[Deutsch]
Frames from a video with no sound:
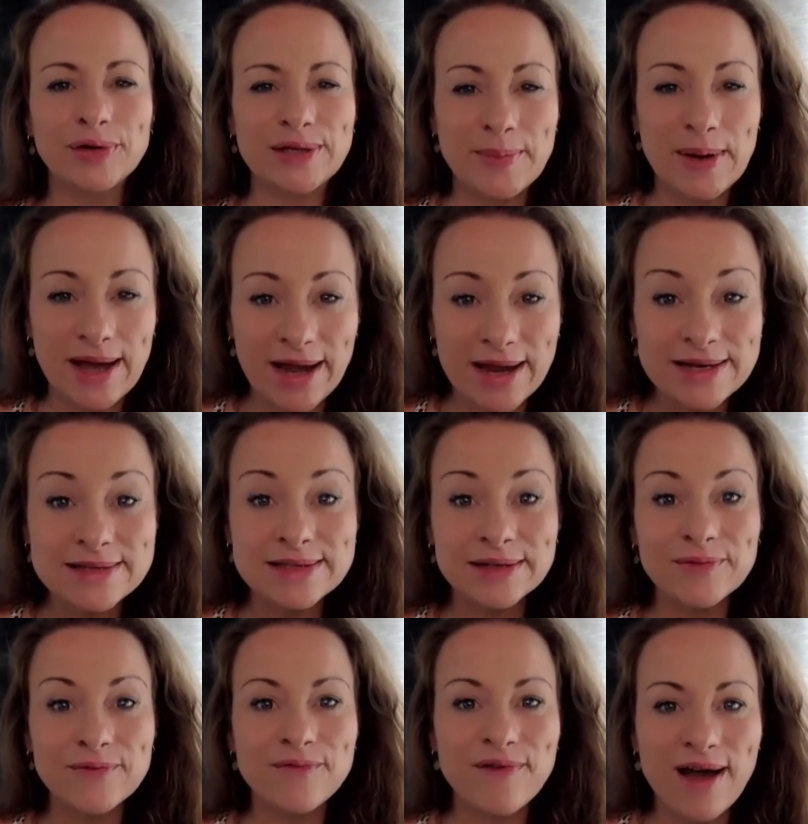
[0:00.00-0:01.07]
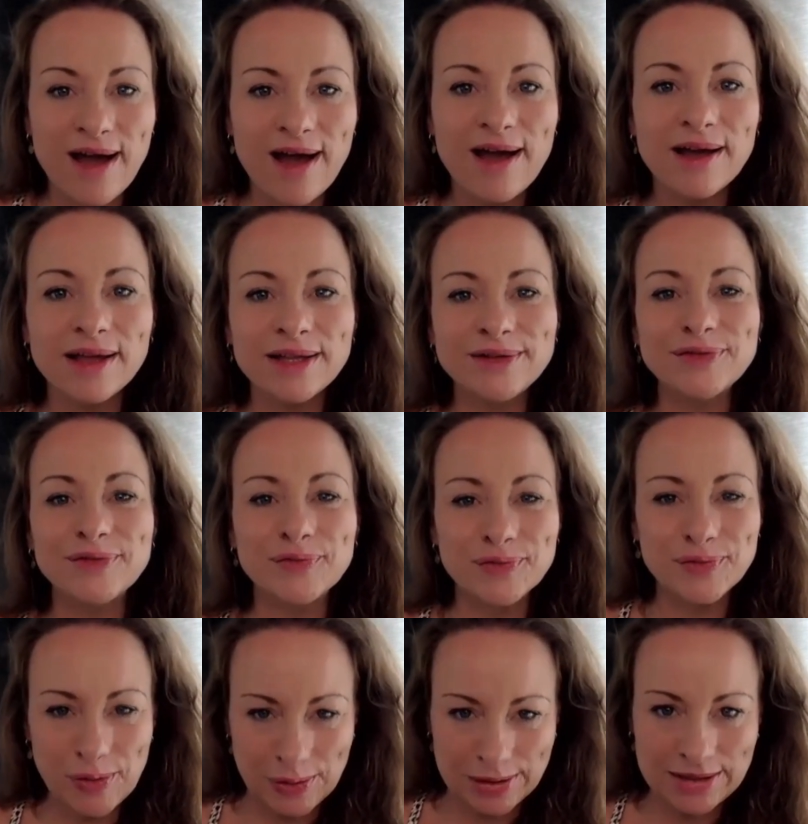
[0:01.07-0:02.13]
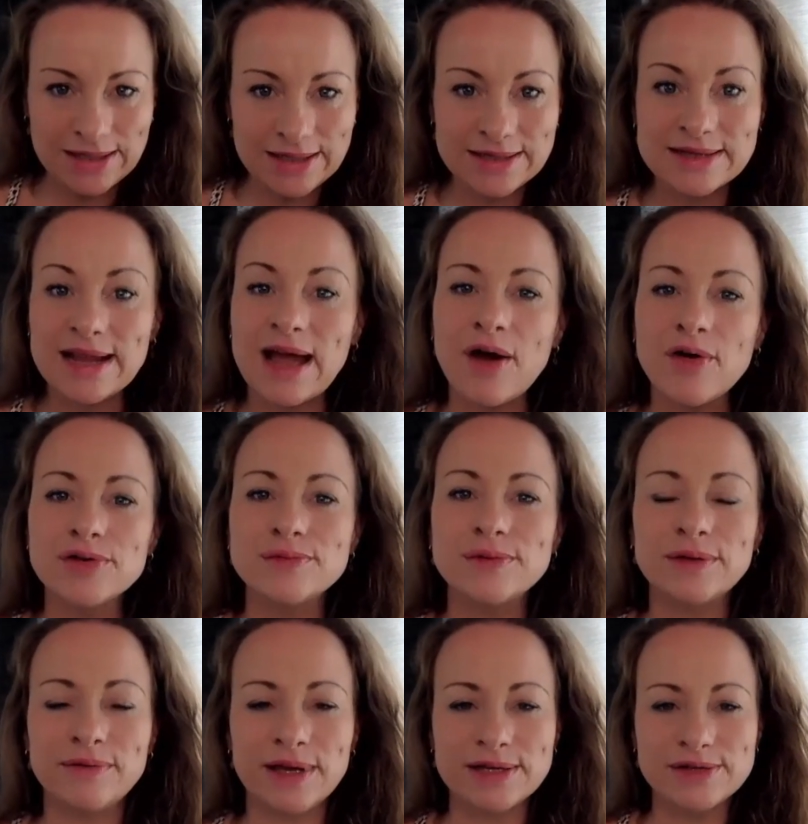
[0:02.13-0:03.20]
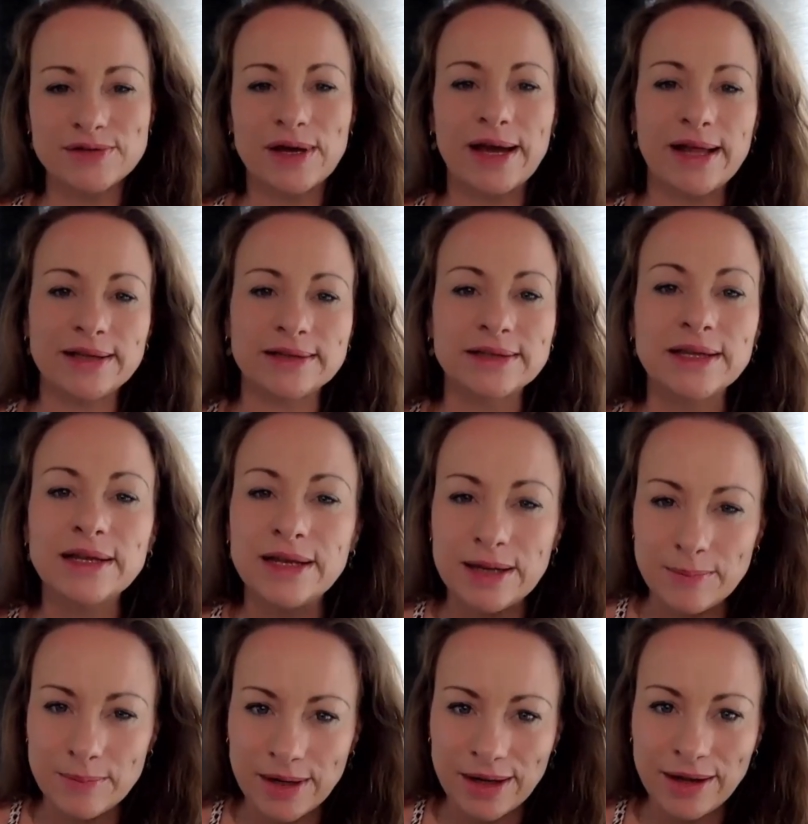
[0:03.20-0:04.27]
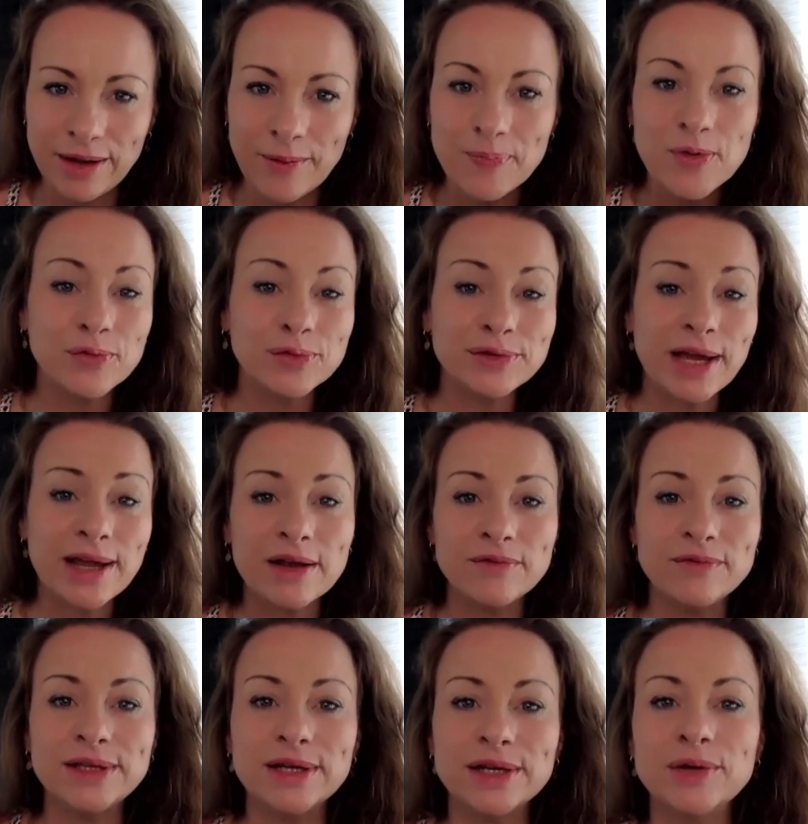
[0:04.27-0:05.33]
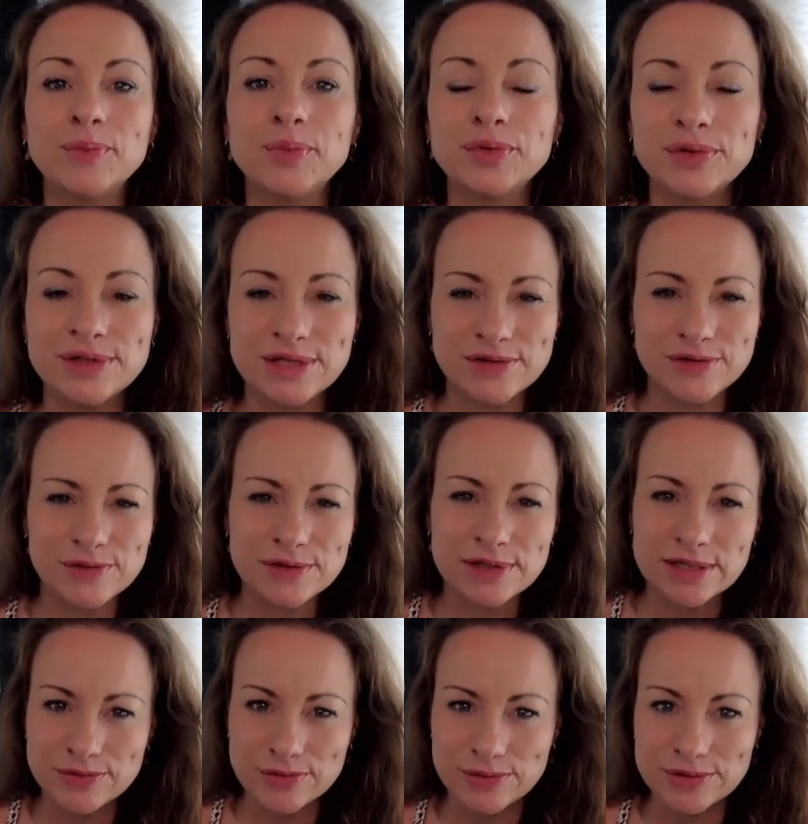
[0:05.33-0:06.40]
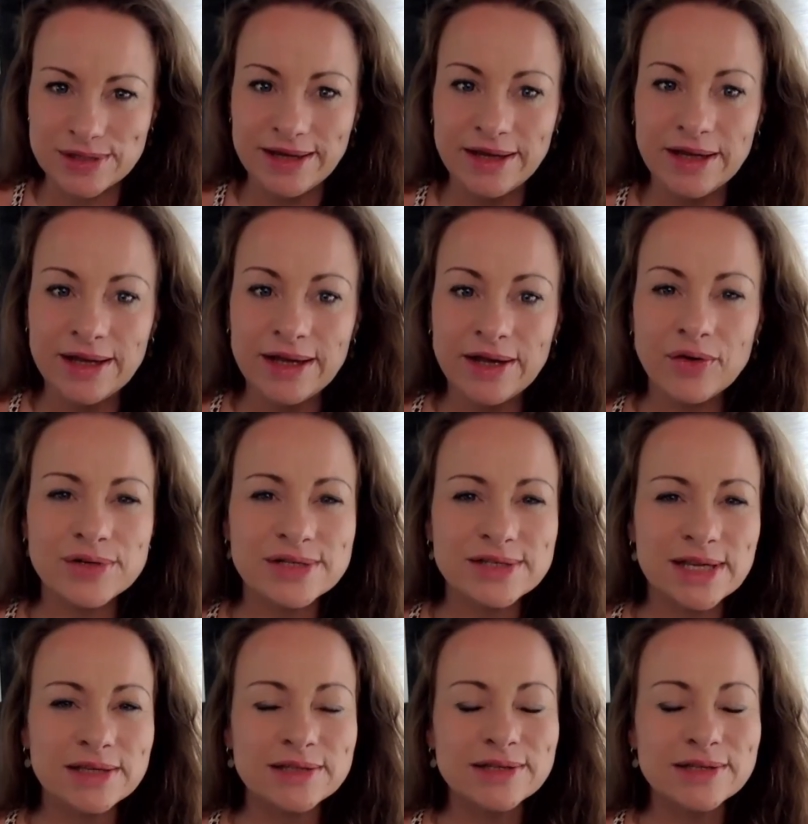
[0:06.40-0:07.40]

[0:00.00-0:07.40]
dem einzigen wahren, wirklichen Ausweg fernzuhalten, nämlich von deiner Wiedergeburt an Jesus Christus, und es